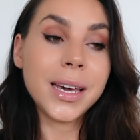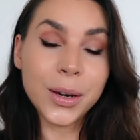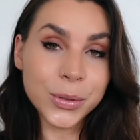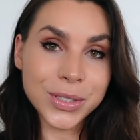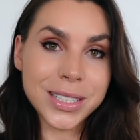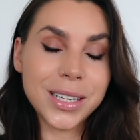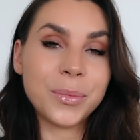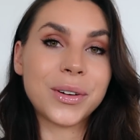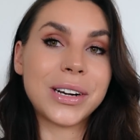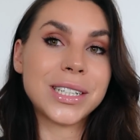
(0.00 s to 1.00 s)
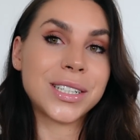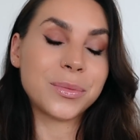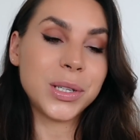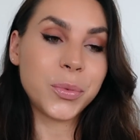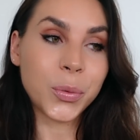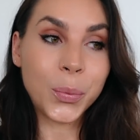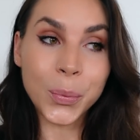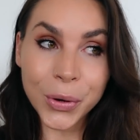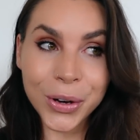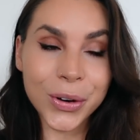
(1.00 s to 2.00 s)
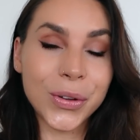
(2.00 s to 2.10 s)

Et aussi, ben voilà, j'ai un petit peu peur